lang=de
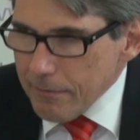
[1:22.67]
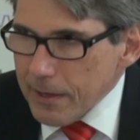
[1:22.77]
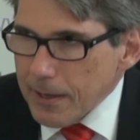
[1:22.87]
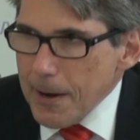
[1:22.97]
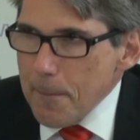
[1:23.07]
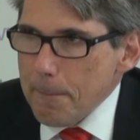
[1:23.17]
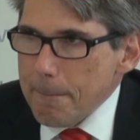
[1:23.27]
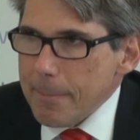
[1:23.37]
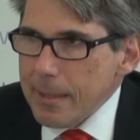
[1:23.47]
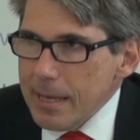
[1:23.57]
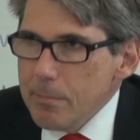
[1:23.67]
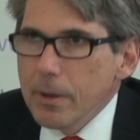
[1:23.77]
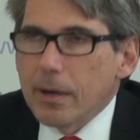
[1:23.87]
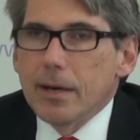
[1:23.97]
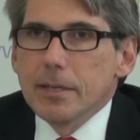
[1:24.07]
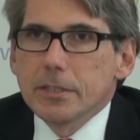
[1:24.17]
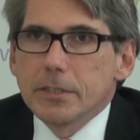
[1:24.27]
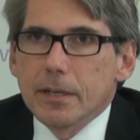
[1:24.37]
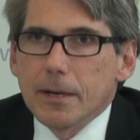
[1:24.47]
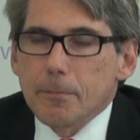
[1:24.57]
Wir haben im Bereich
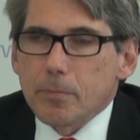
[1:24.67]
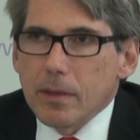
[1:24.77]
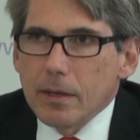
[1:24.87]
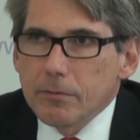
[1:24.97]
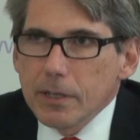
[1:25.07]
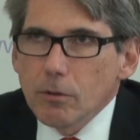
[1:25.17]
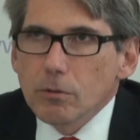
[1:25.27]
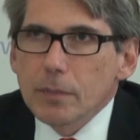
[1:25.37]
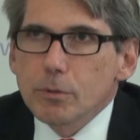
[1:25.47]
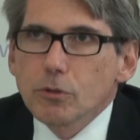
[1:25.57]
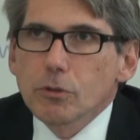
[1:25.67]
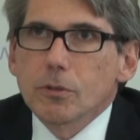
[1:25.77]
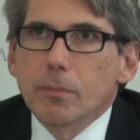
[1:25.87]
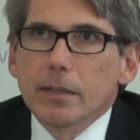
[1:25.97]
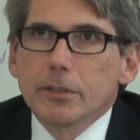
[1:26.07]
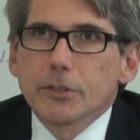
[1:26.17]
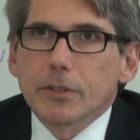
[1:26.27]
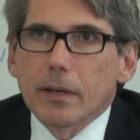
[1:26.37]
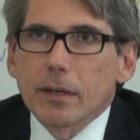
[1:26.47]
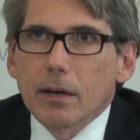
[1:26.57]
der Entwicklung der
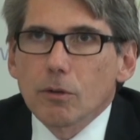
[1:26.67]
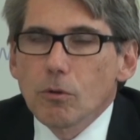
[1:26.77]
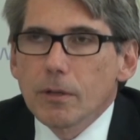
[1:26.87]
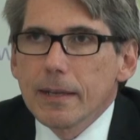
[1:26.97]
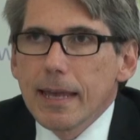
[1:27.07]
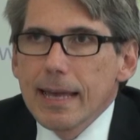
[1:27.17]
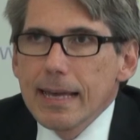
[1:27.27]
psychosomatischen Erkrankungen